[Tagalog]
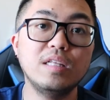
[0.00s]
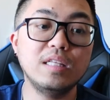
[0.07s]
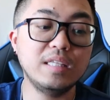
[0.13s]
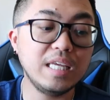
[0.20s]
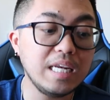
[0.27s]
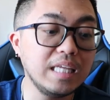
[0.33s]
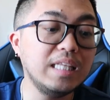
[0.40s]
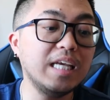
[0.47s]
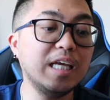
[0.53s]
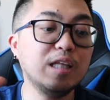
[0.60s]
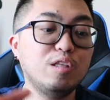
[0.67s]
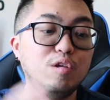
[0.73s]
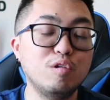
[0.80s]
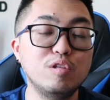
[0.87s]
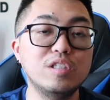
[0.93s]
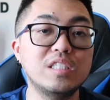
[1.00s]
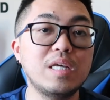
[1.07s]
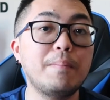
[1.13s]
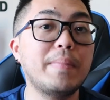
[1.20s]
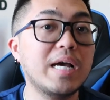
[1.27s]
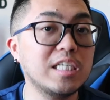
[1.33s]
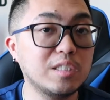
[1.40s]
dinidikit yun
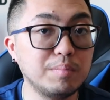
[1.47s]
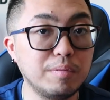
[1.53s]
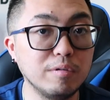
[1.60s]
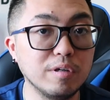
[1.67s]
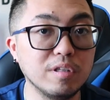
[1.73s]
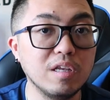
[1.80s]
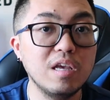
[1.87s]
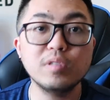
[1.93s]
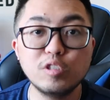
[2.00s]
sa passport.